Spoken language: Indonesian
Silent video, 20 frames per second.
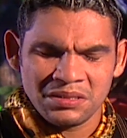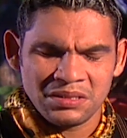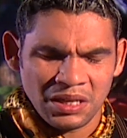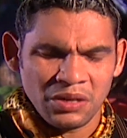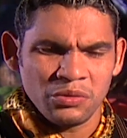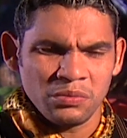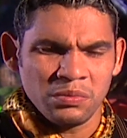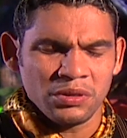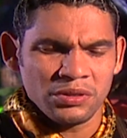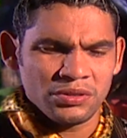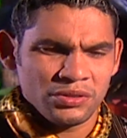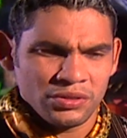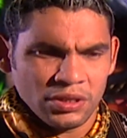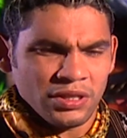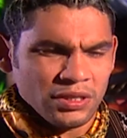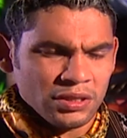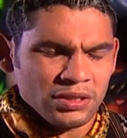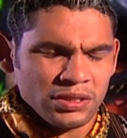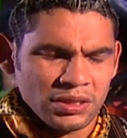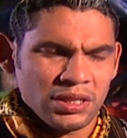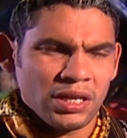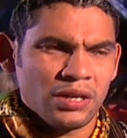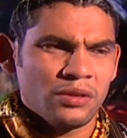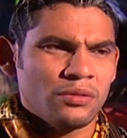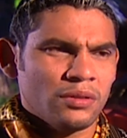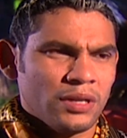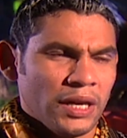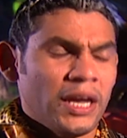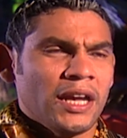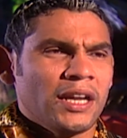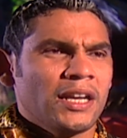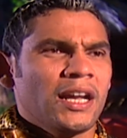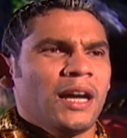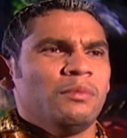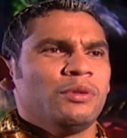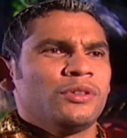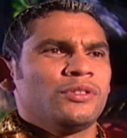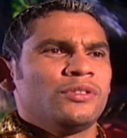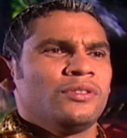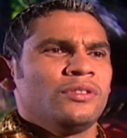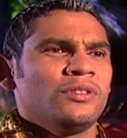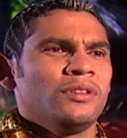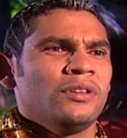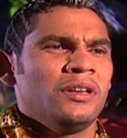Tahu. Lu tahu nggak? Tahu. Eh nggak bos.